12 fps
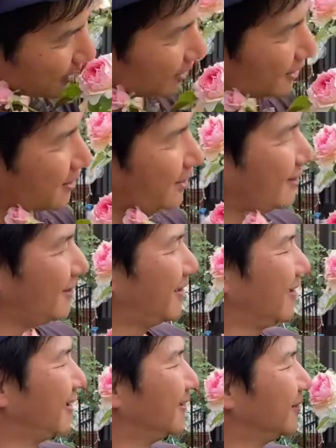はあ、は
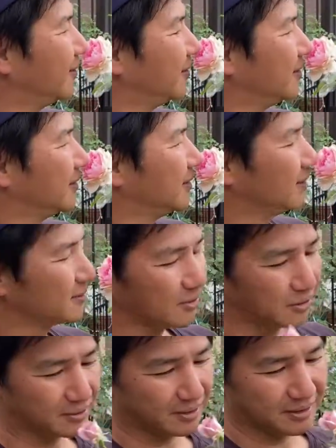あ、
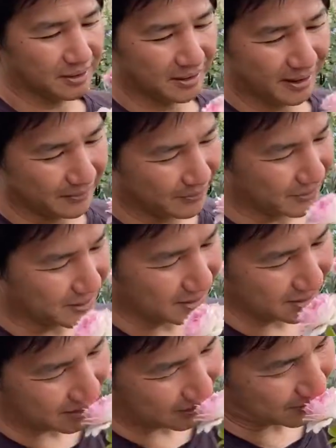とっても
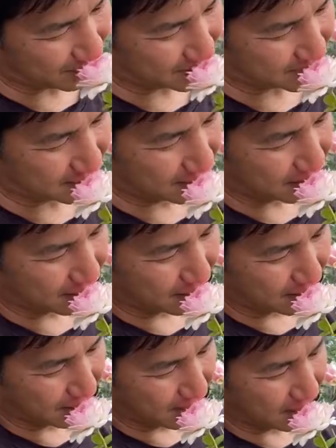いい香りです。
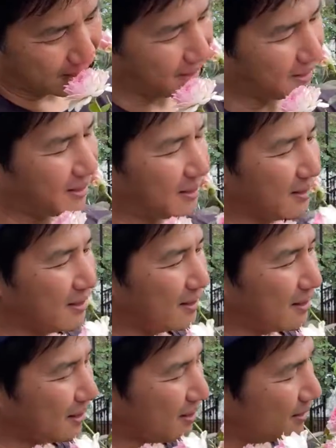
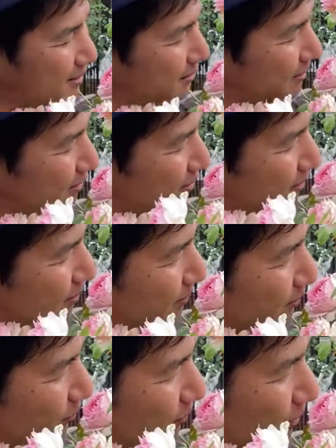はあ、
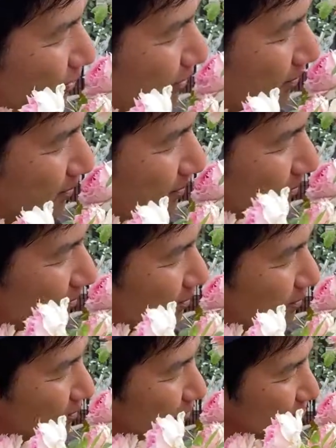も
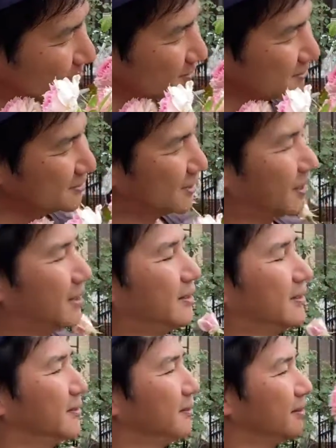ううんも
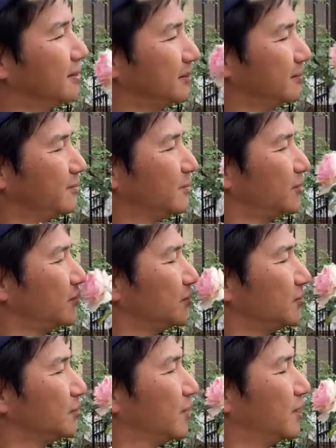う
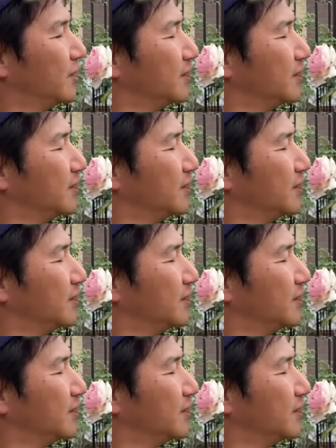この